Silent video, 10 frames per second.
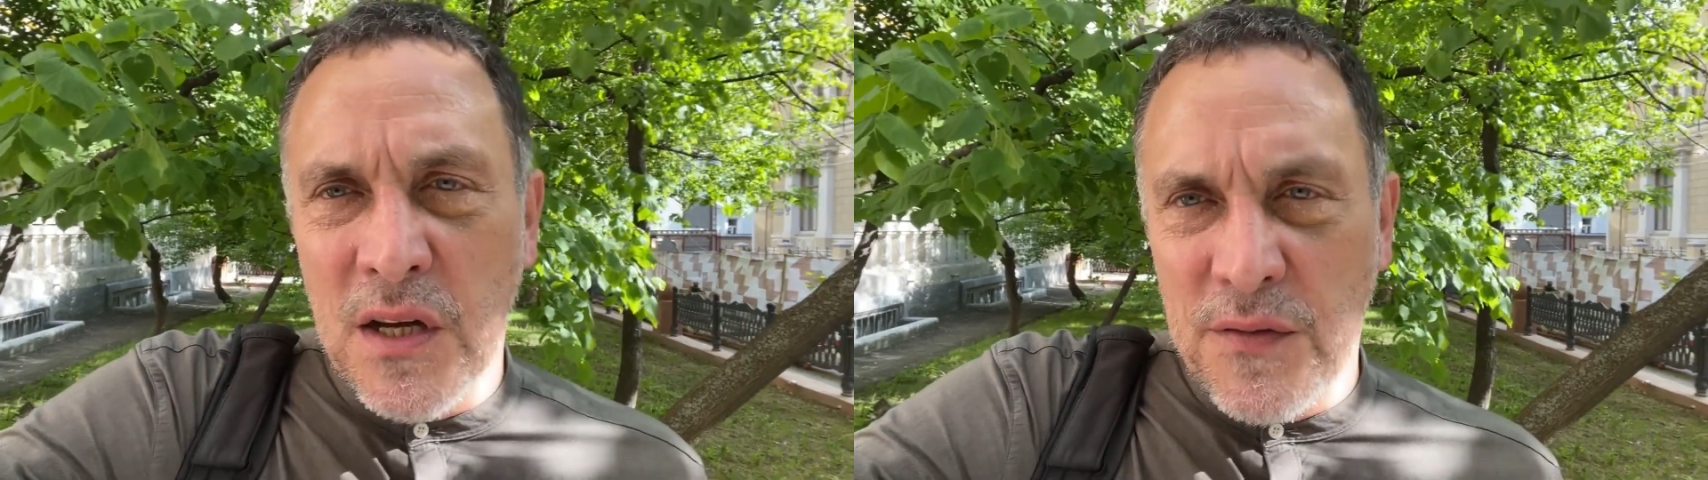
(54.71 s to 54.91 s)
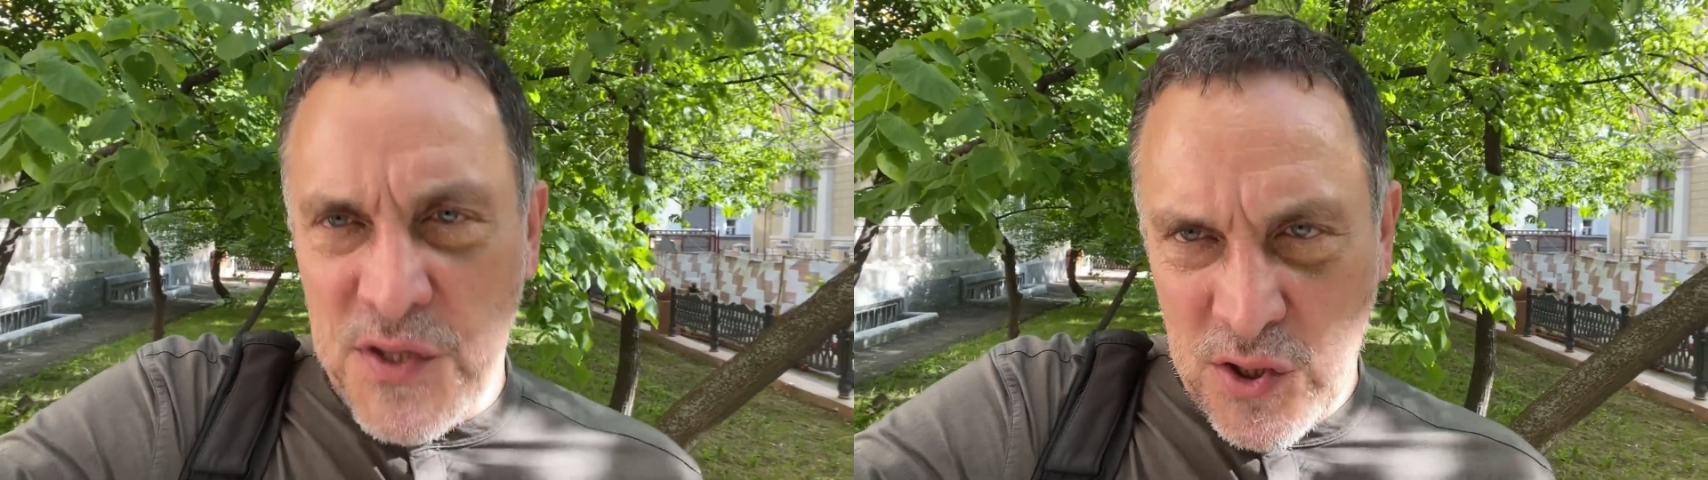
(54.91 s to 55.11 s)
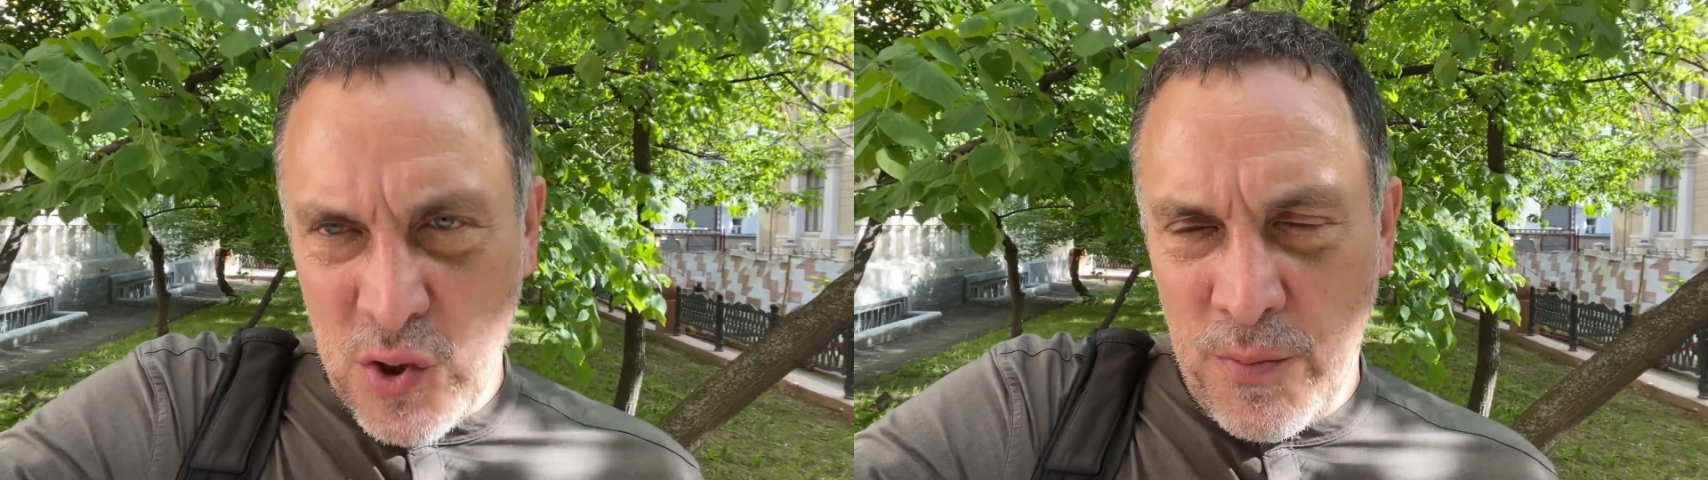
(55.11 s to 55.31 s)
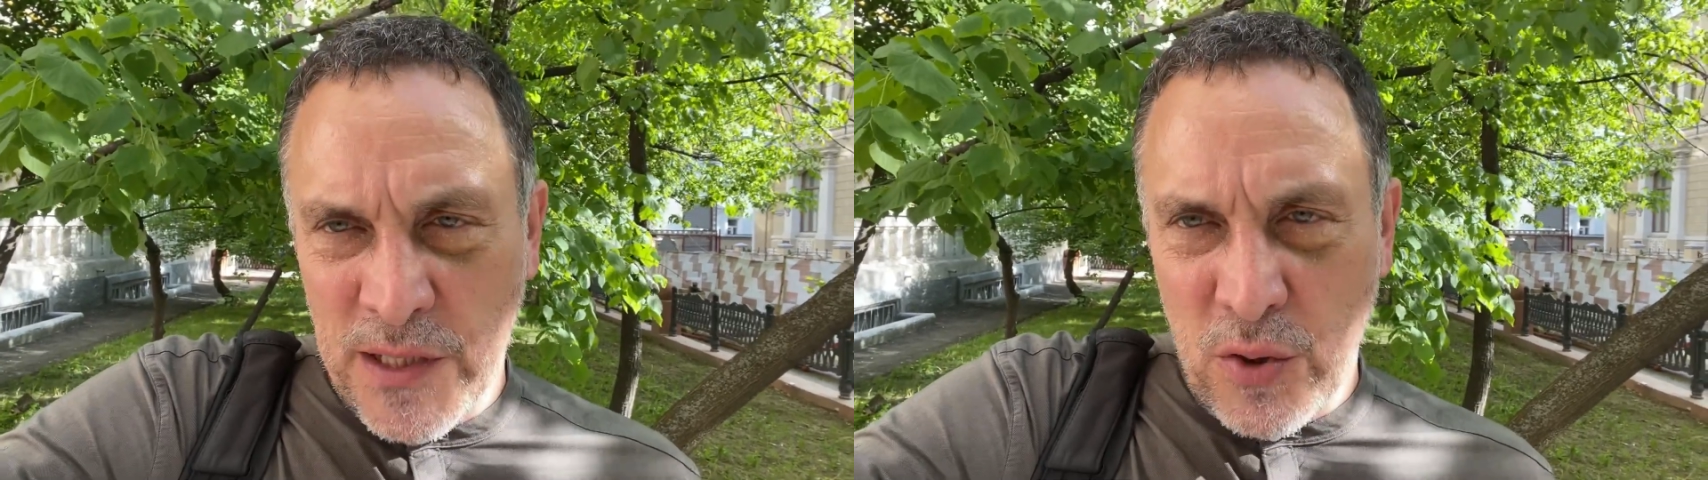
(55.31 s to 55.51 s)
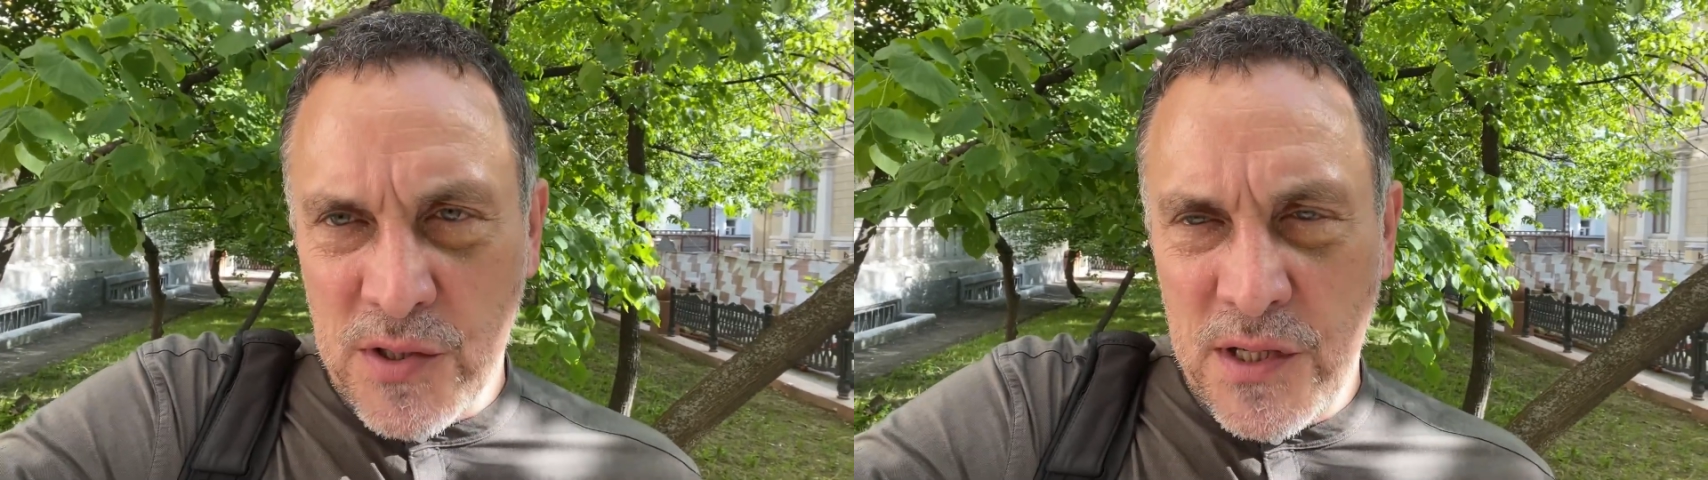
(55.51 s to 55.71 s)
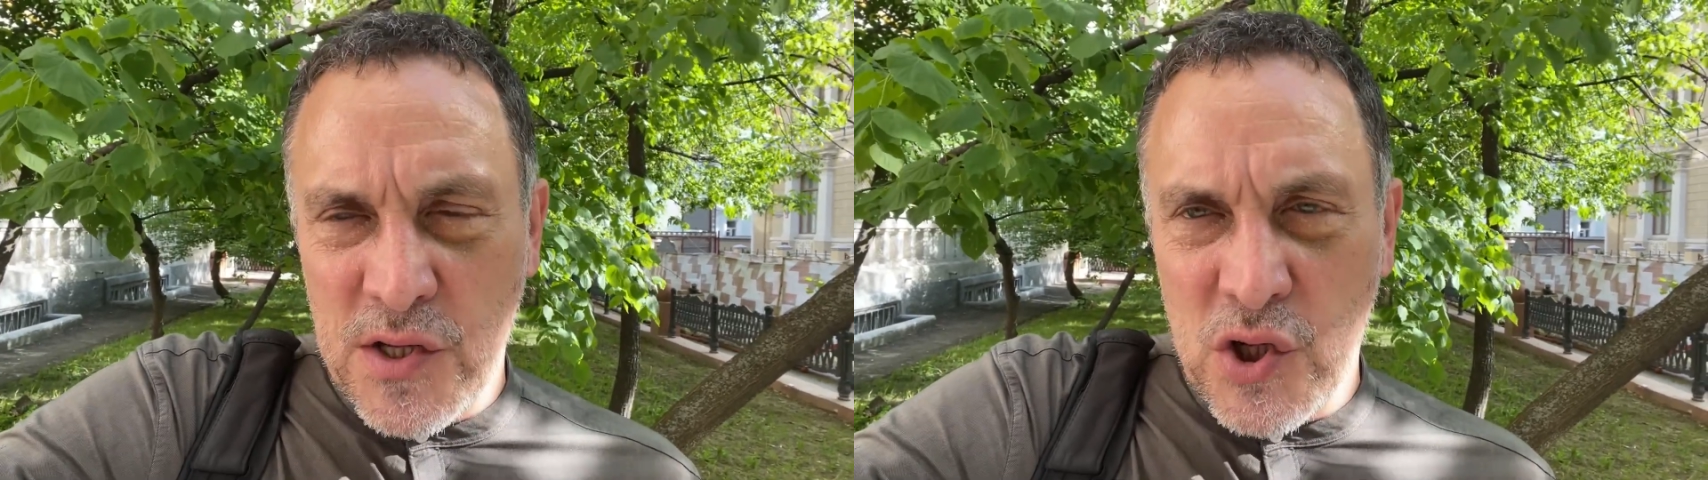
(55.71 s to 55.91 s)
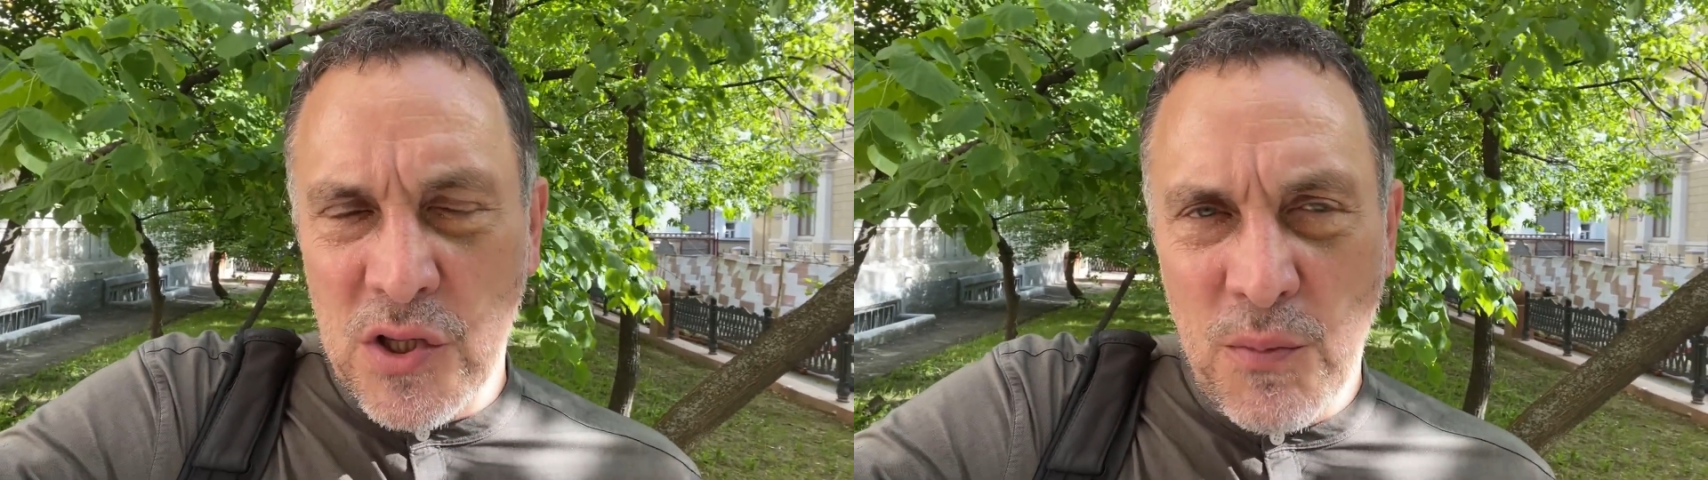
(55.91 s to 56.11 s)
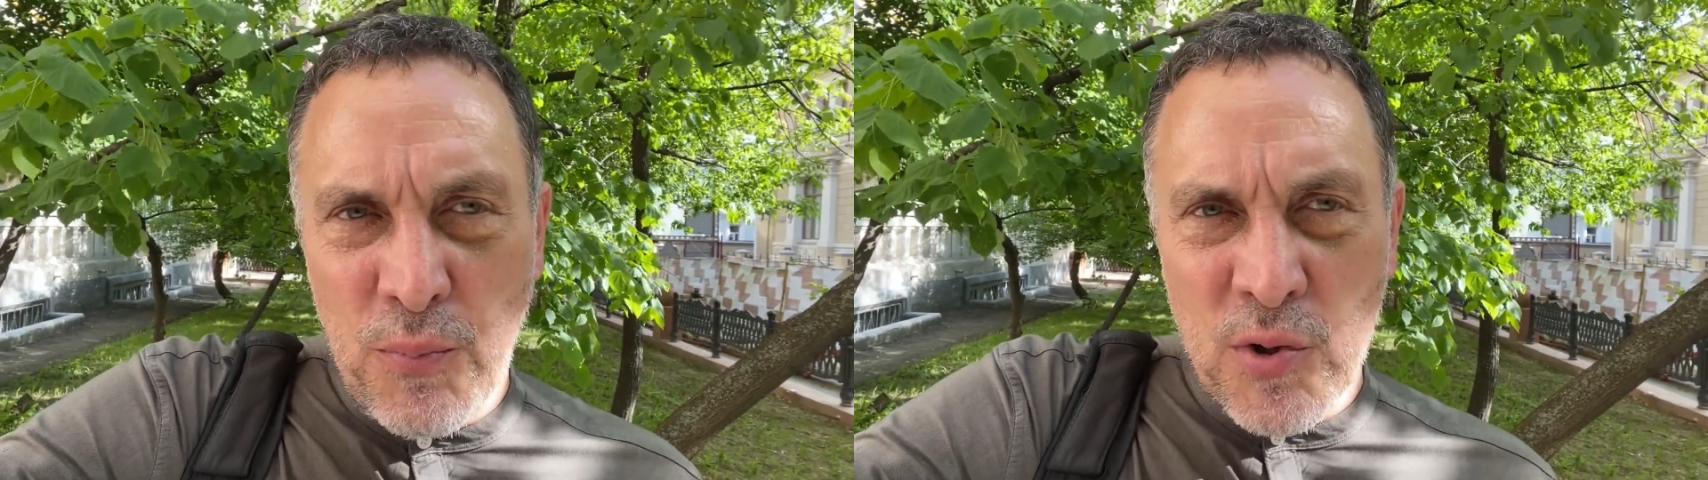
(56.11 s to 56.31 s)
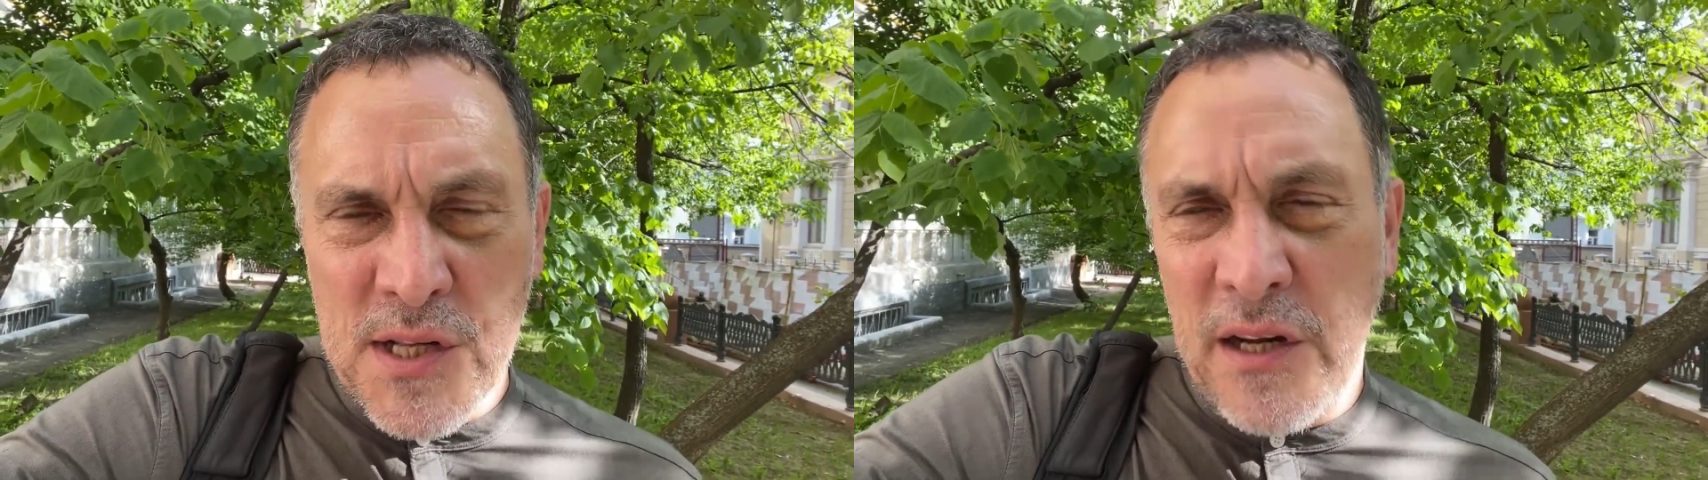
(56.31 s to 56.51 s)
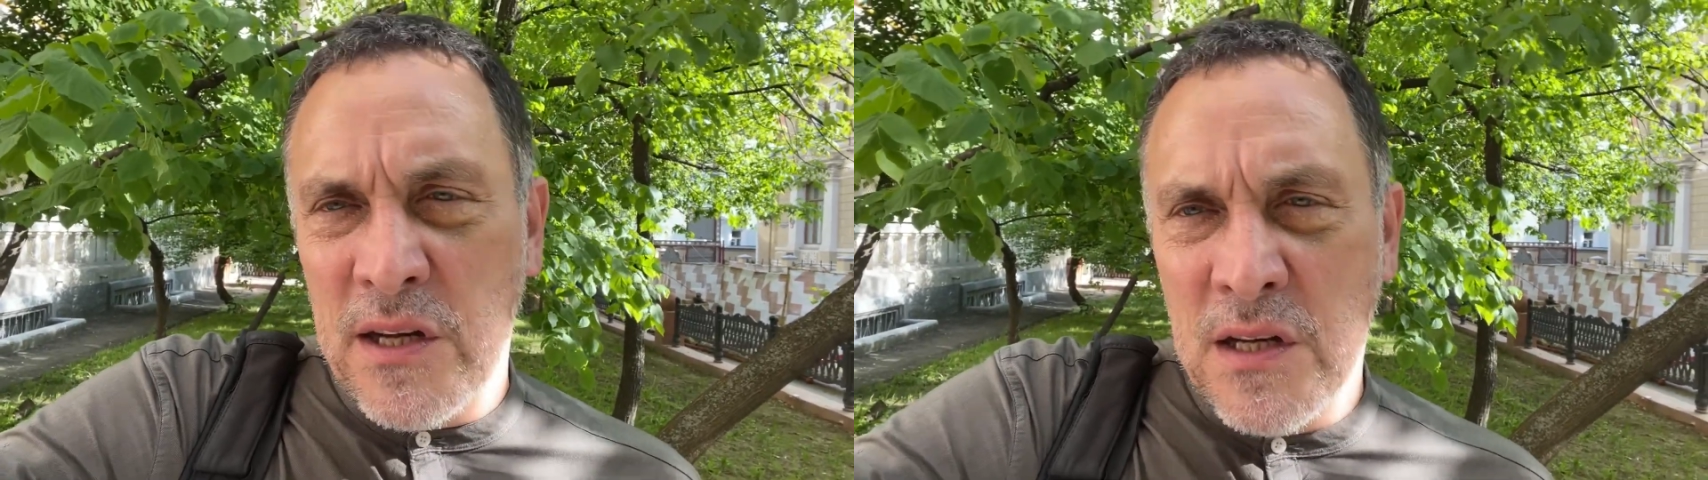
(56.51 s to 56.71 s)
в СИЗО матросской тишины
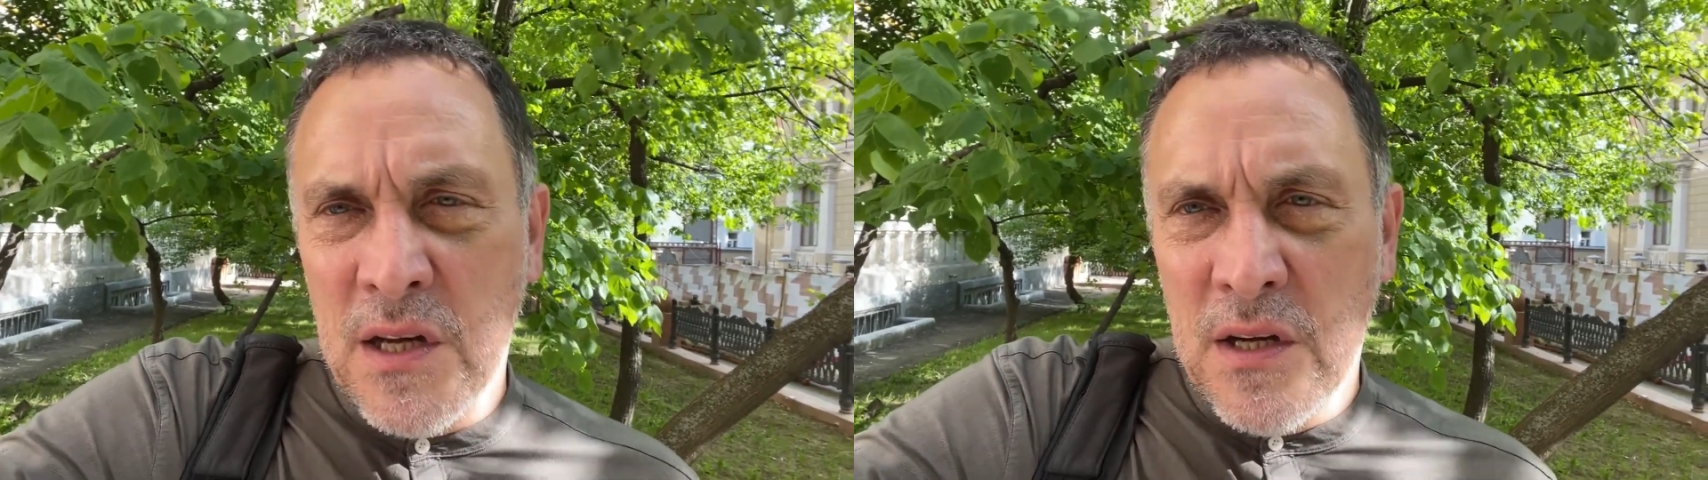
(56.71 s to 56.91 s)
после